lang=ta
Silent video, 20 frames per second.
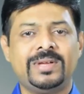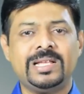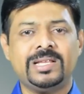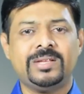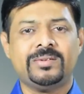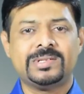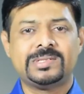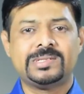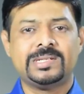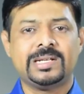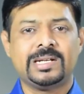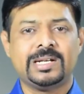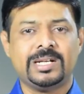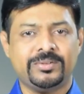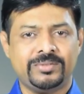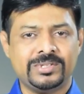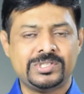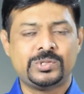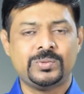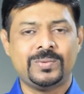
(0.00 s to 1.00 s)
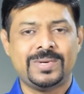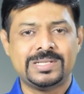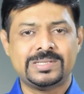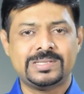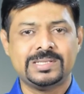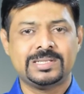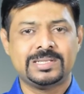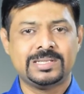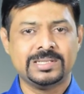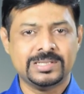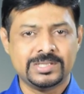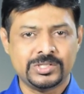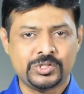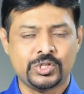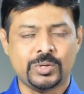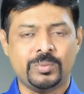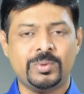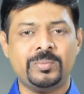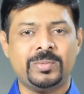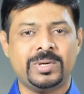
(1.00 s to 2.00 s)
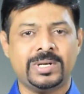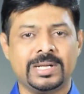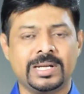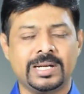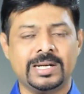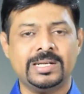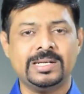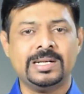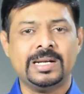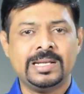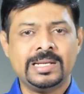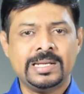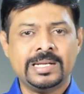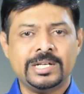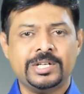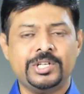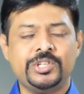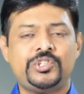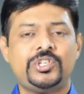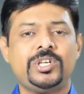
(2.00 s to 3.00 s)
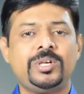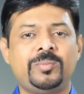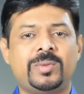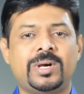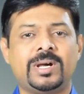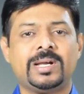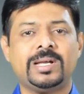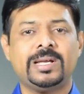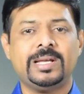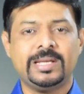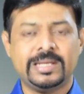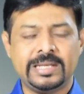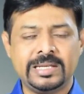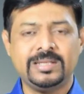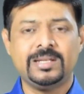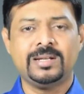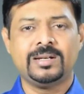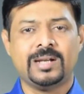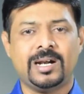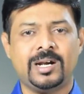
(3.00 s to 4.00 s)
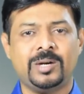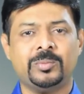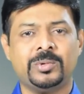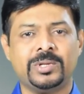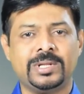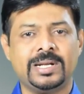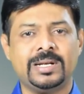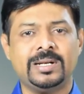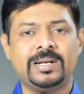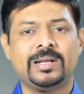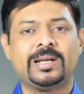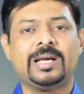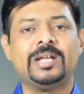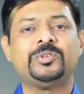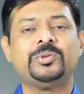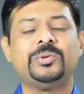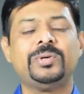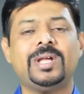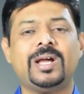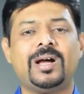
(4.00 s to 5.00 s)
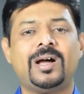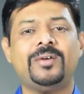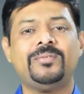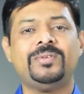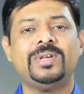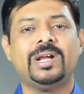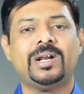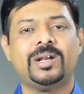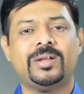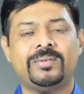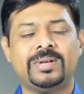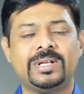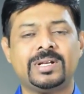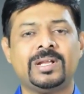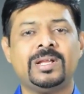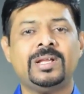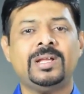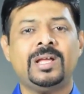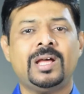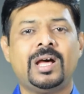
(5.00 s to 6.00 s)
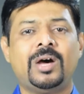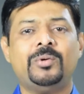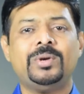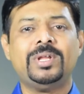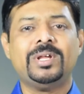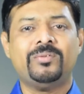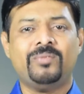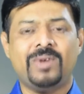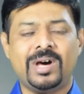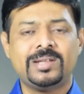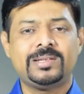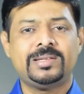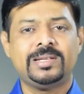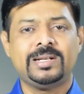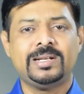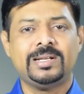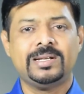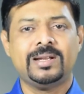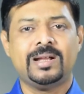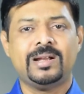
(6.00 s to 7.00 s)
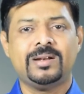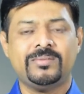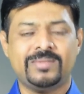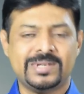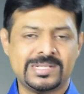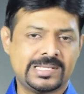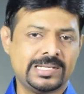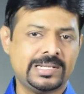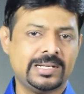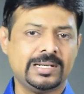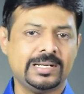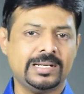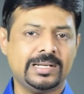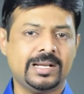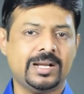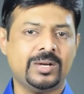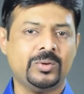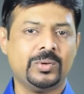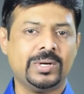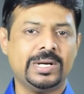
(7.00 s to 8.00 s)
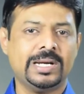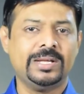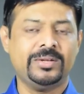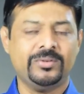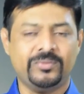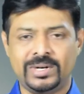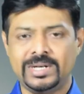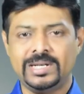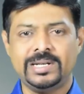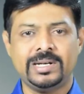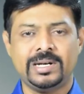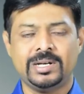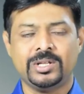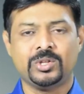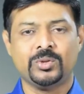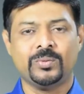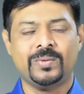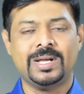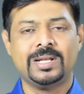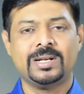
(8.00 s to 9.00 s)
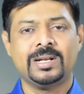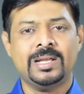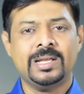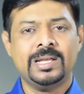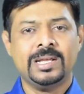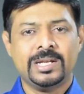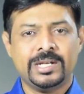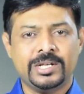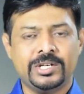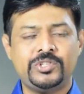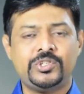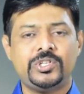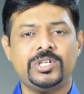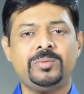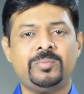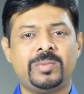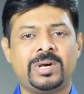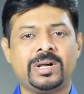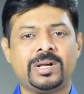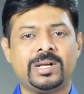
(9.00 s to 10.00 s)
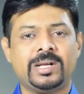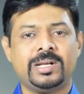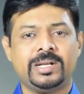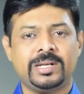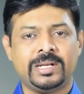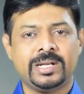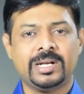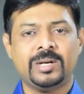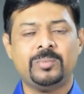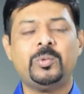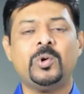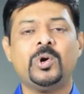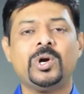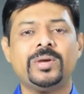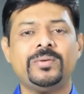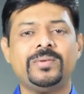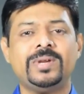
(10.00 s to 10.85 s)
வேத வசனங்களை விசுவாசித்து ஜபம் பண்ணுங்கள் நிச்சயமாக இந்த நாள் முதல் கத்தோடைய ஆவியானவர் அவருடைய வார்த்தைகளினால் வசனங்களினால் உங்களை வழிநடத்துவார் நிச்சயமாக நீங்கள் போக